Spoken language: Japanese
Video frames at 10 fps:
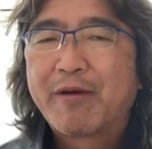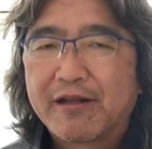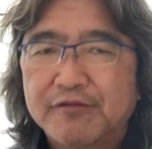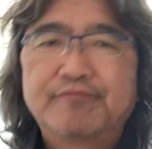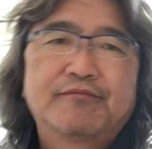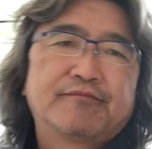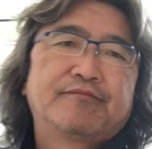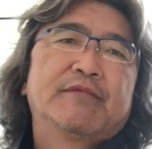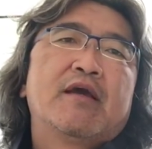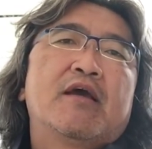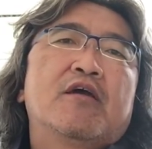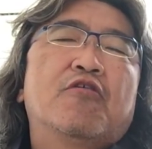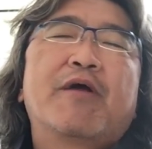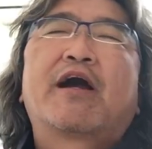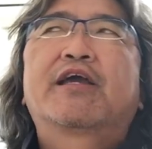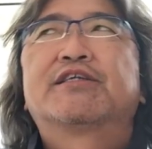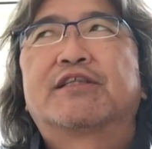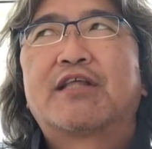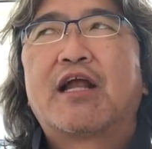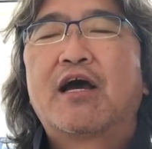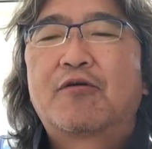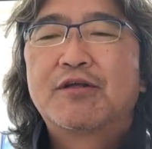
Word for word: ばれるごめん、かけしちゃったな。